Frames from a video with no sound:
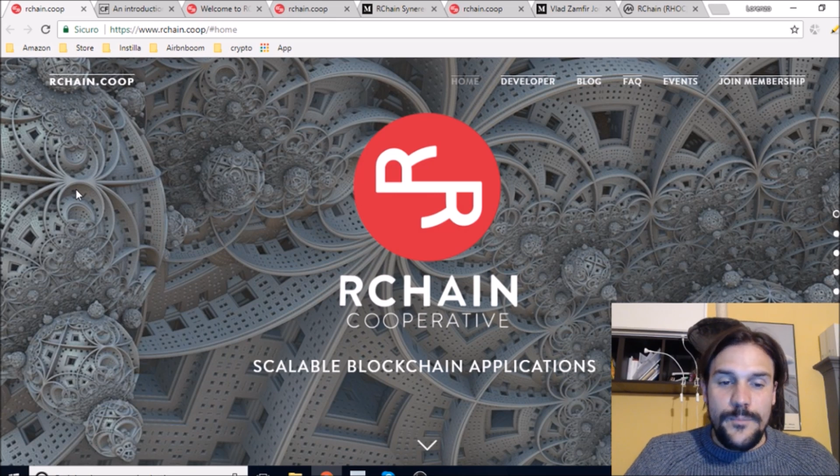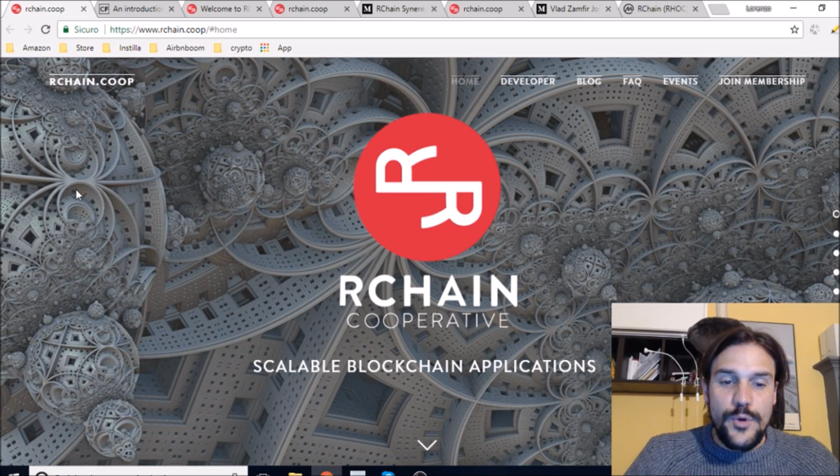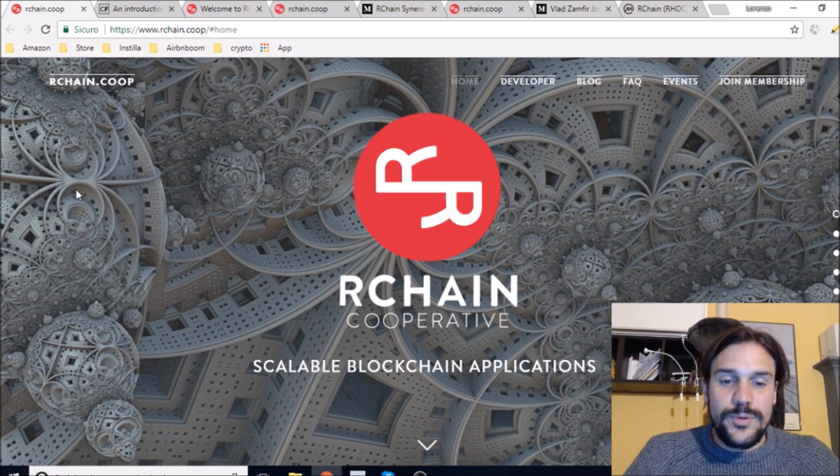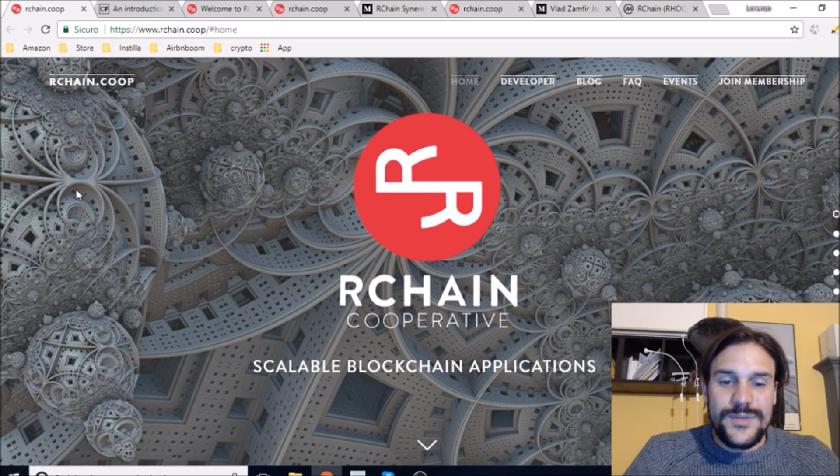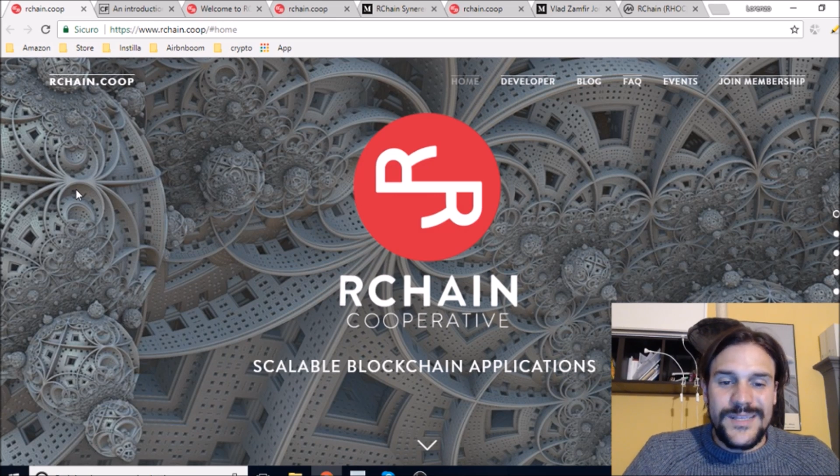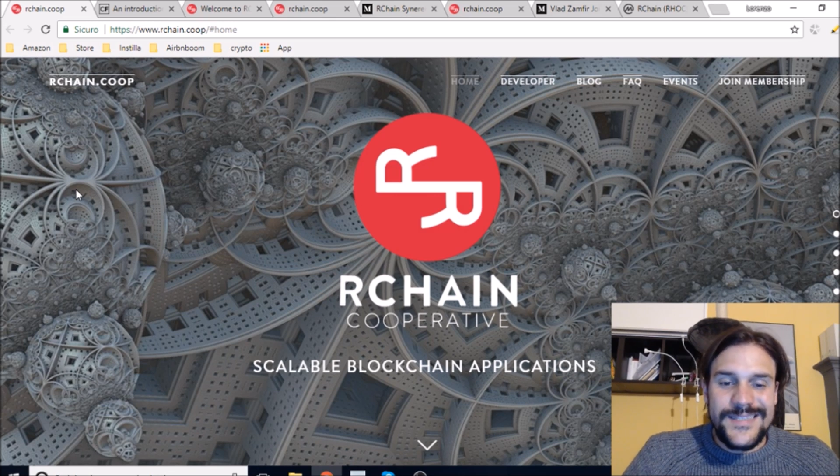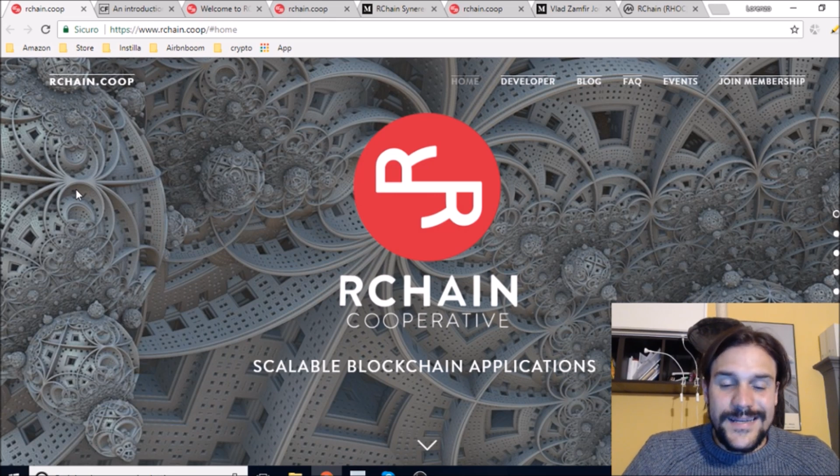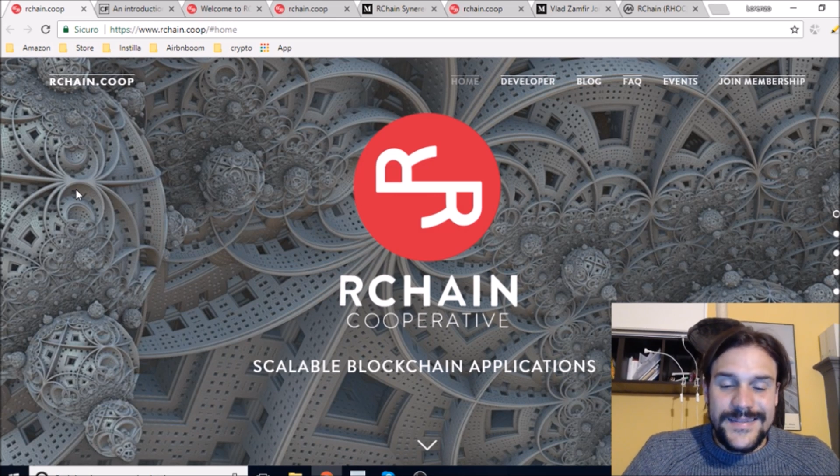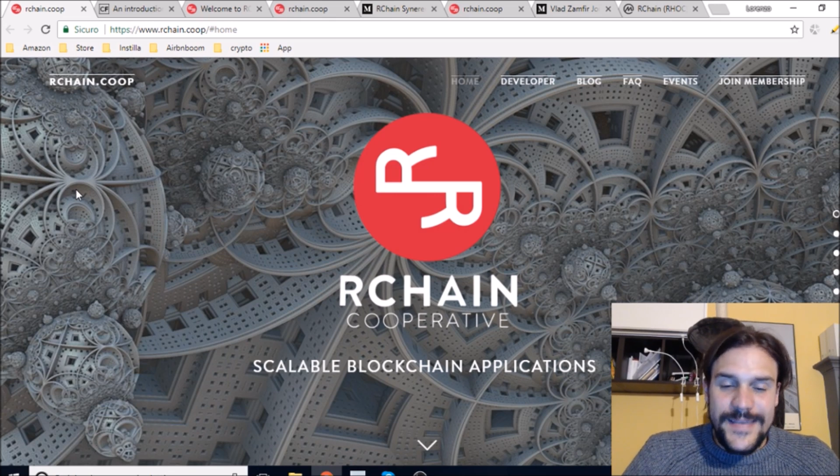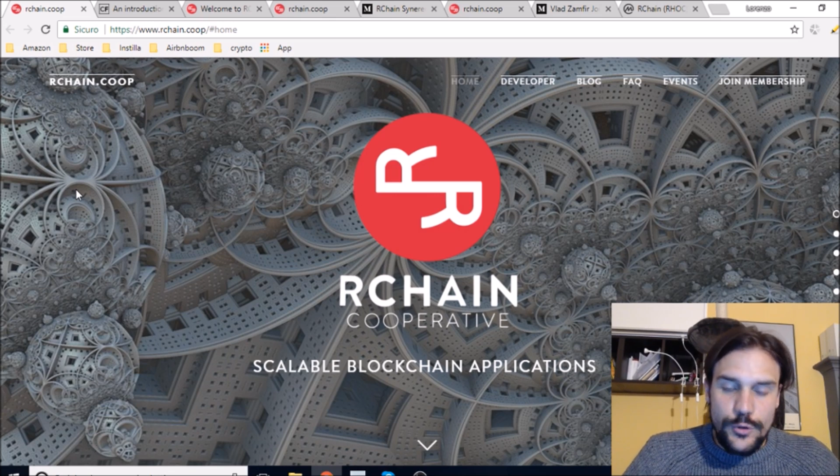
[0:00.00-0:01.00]
più
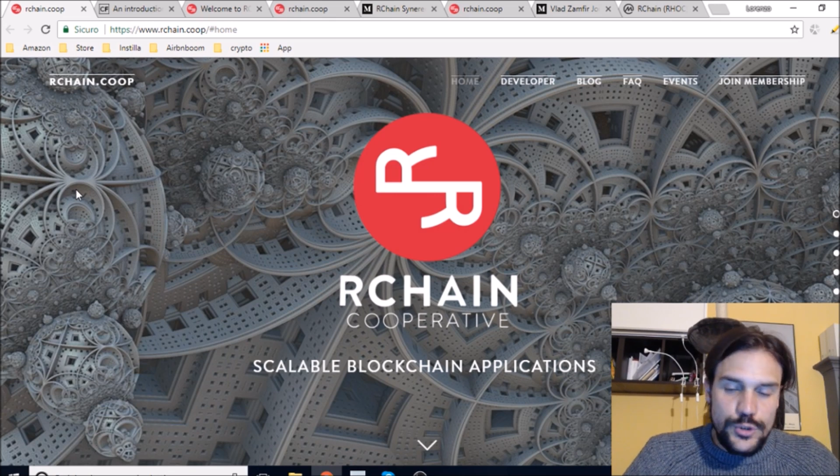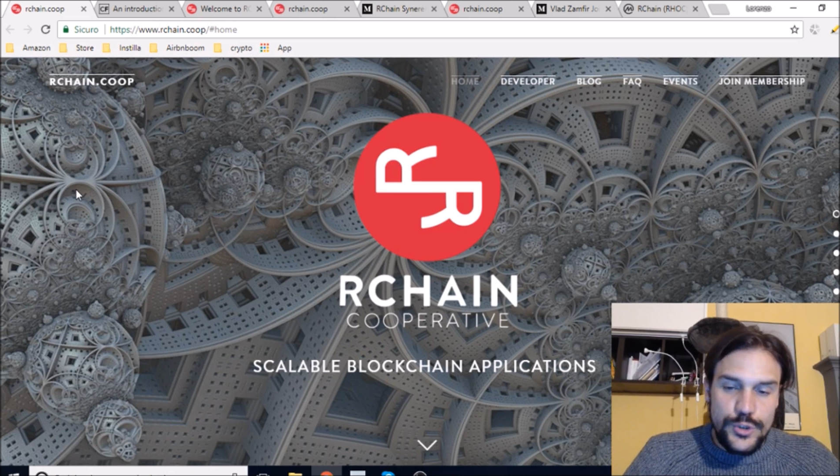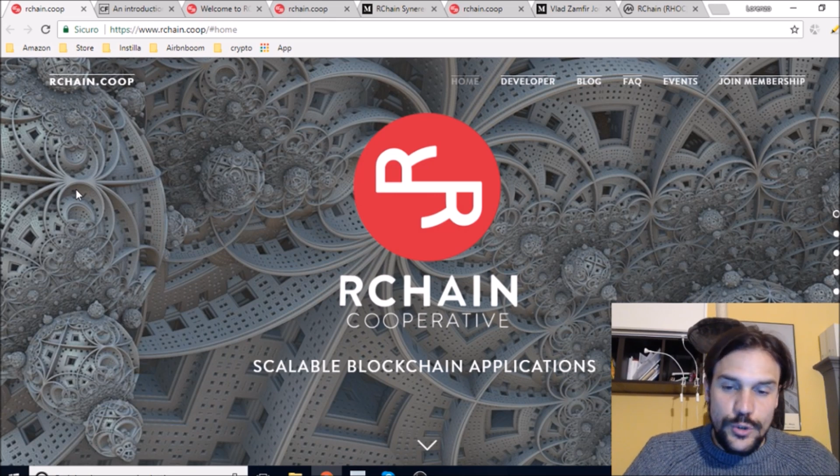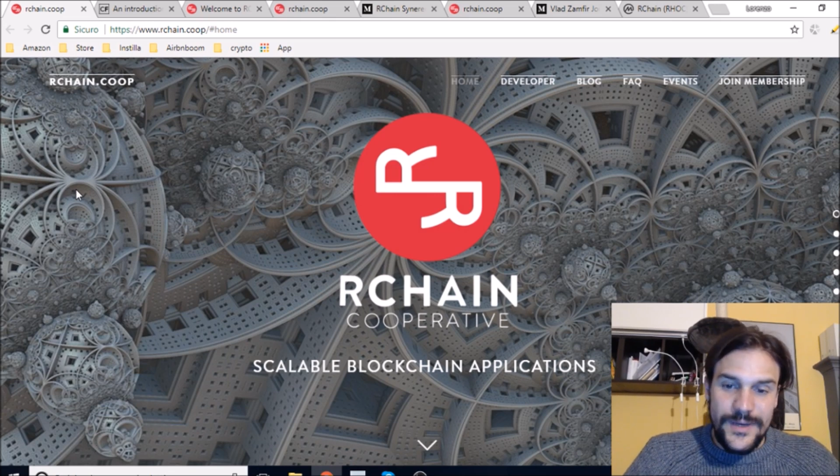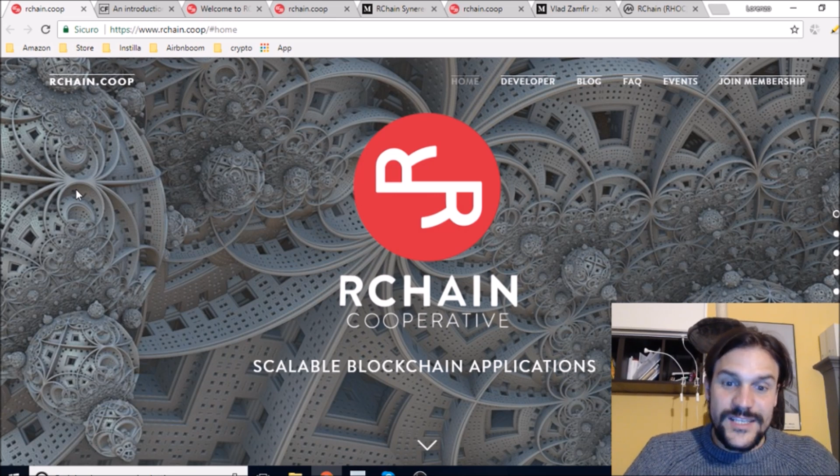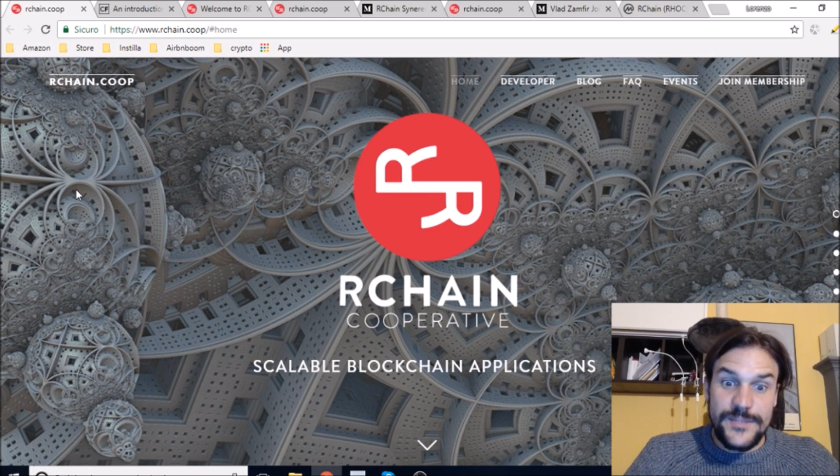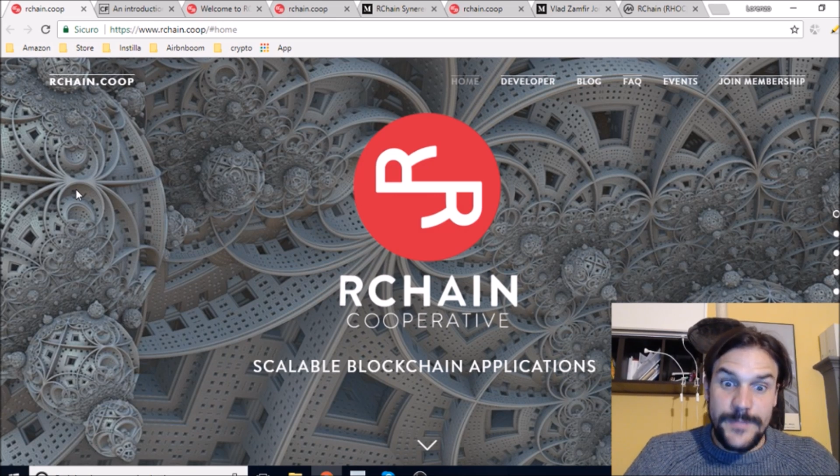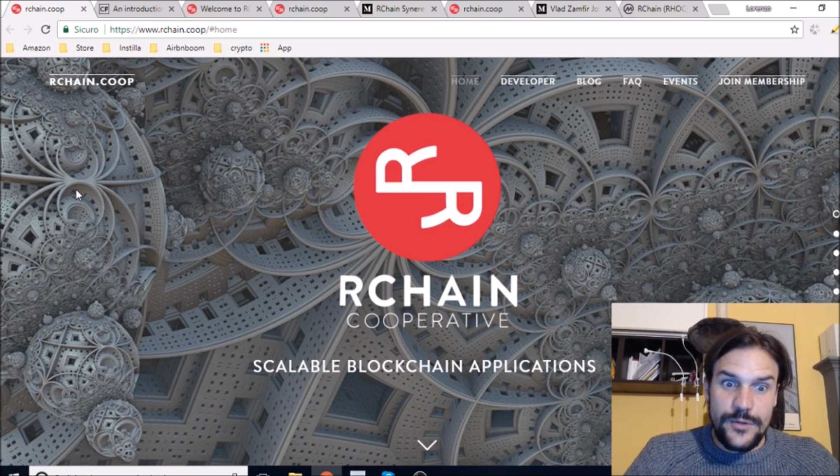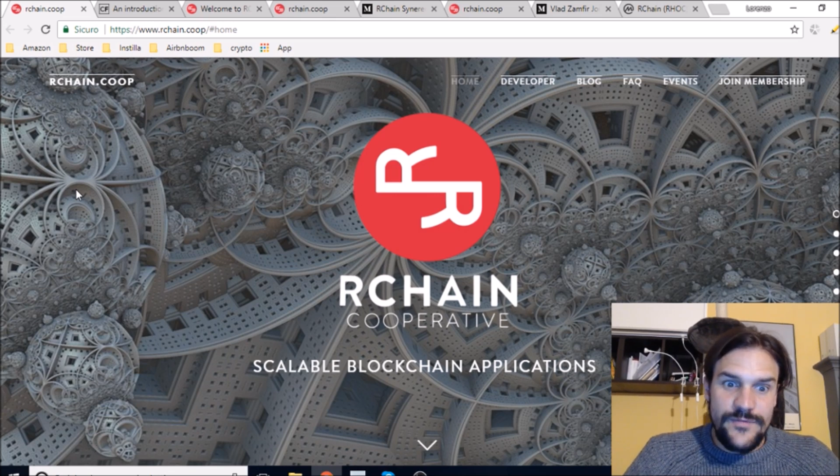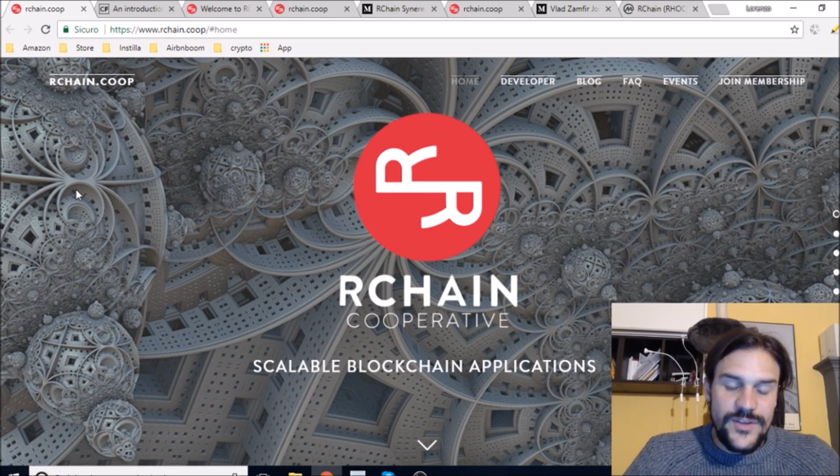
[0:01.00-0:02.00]
potenziale di adozione
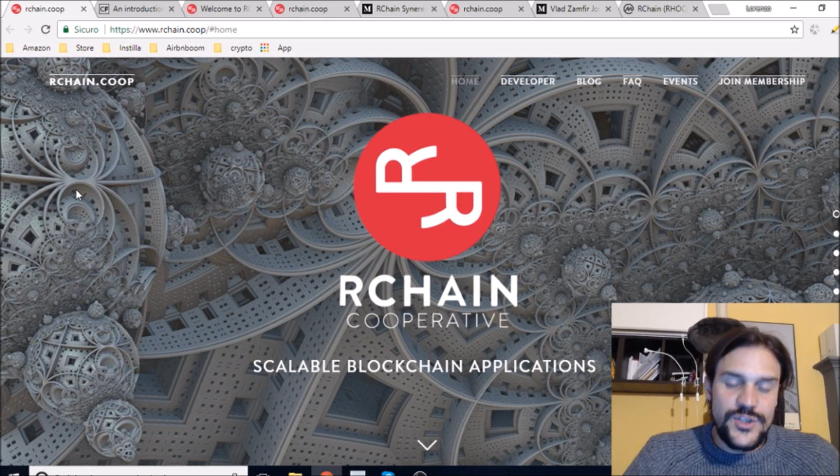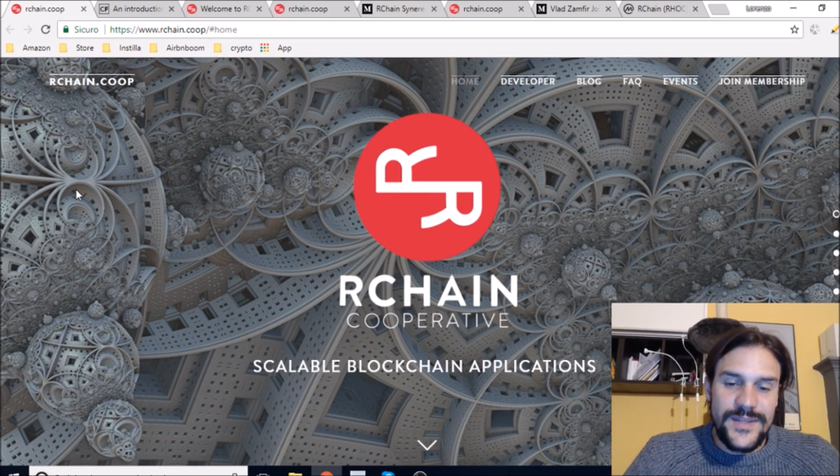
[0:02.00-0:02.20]
rispetto invece